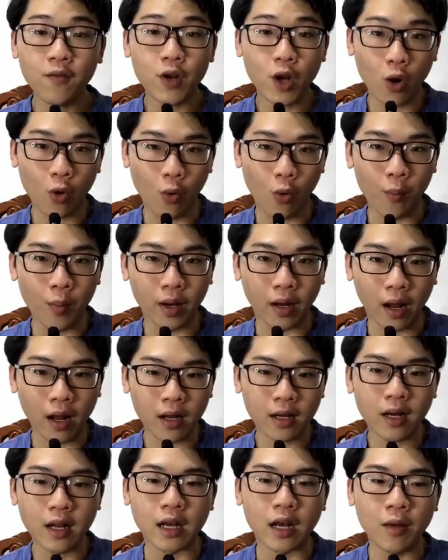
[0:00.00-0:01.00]
video của mình á,
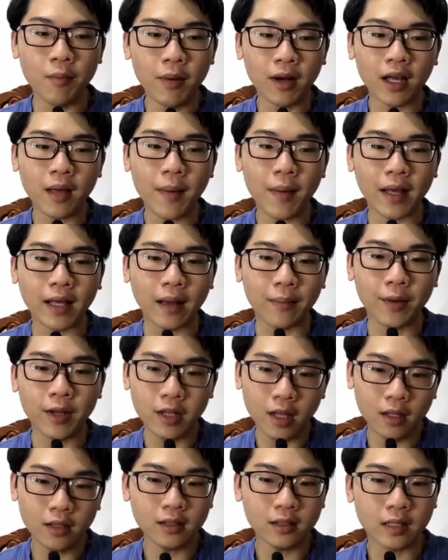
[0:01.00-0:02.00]
thì nếu mà các bạn cảm thấy
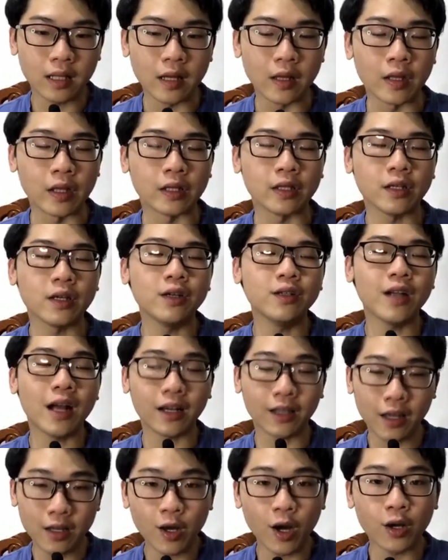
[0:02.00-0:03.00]
thích thì cứ đăng
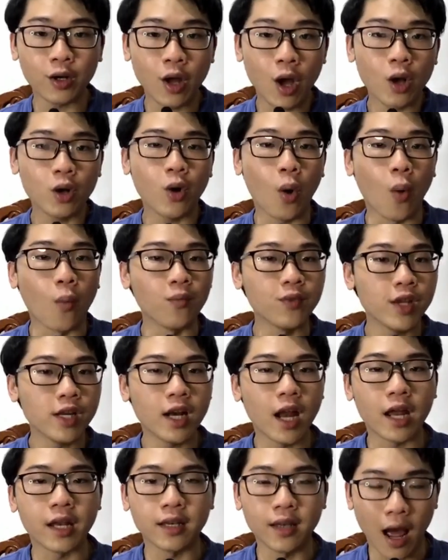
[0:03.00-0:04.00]
ký kênh cũng như
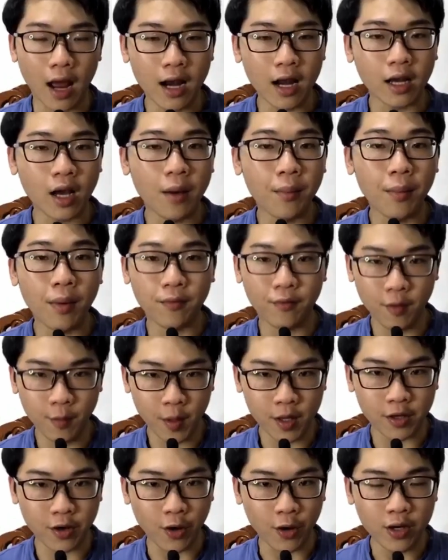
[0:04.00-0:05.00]
là để lại comment phía
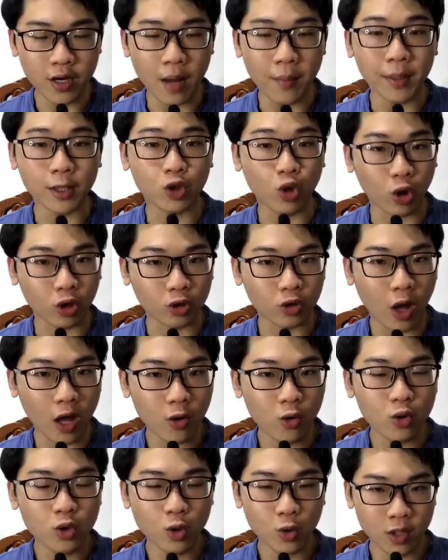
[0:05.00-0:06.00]
bên dưới để mà thuật toán
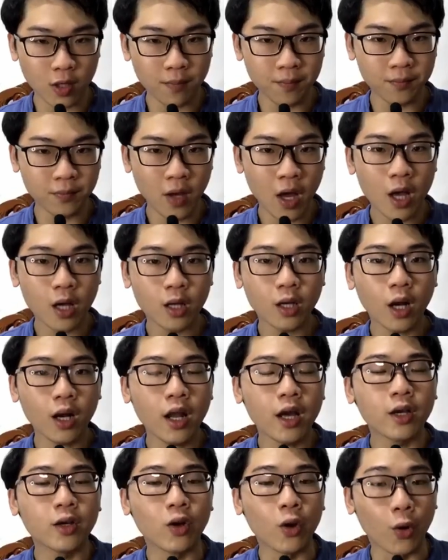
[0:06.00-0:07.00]
của YouTube có
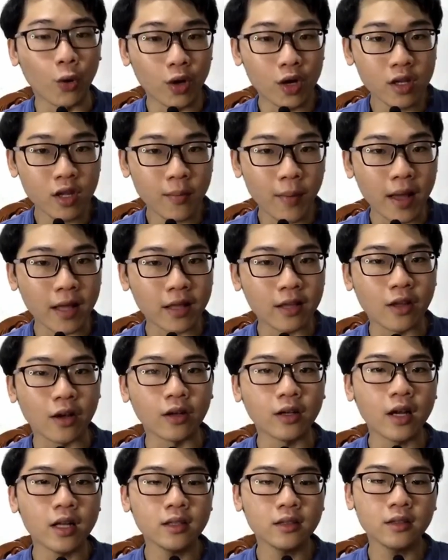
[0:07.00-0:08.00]
thể gửi đến cho bạn những
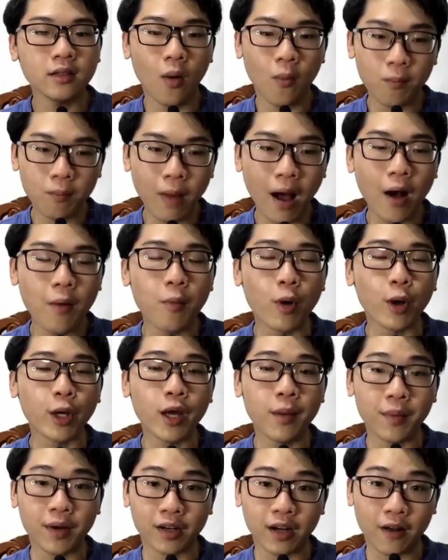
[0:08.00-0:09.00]
cái thông báo mỗi
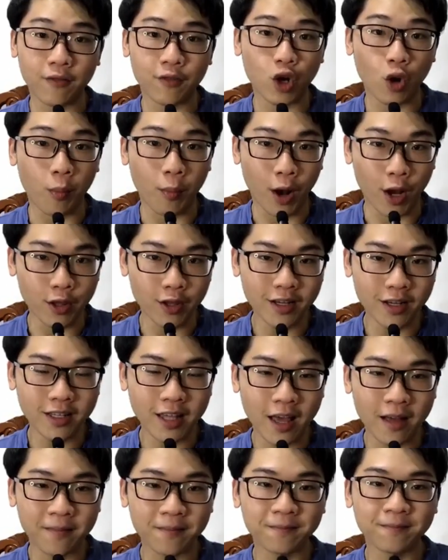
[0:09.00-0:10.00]
khi mình ra video mới nhất
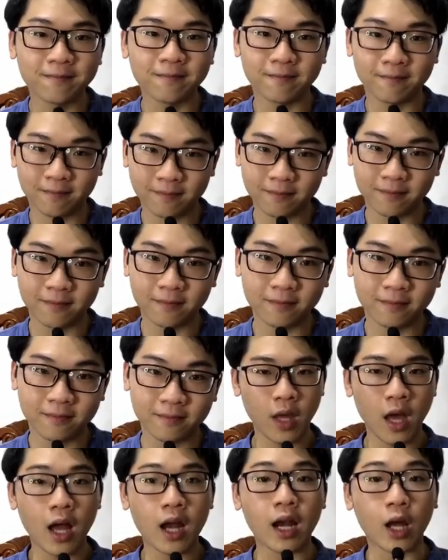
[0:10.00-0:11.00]
nha.
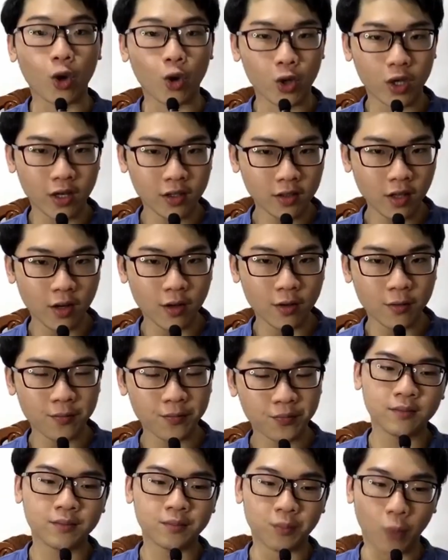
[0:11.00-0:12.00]
Lời khuyên thứ tư,
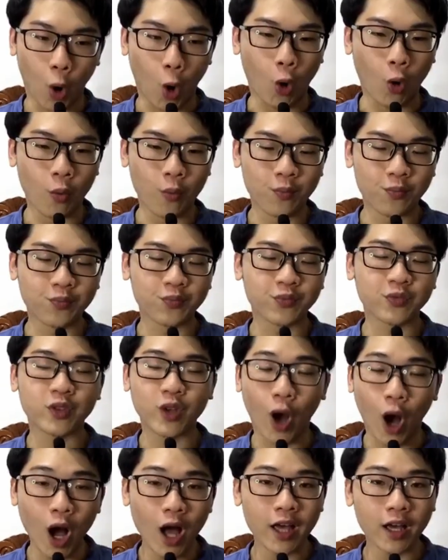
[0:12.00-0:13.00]
bồ,
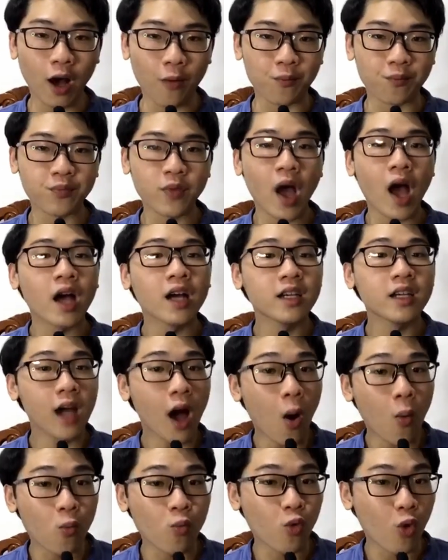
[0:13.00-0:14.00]
có hay không,
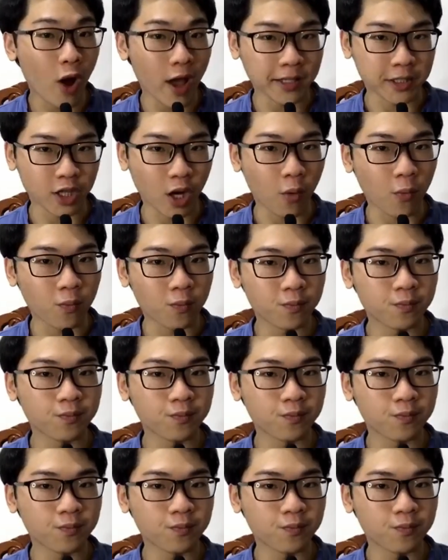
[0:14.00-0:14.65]
không quan trọng.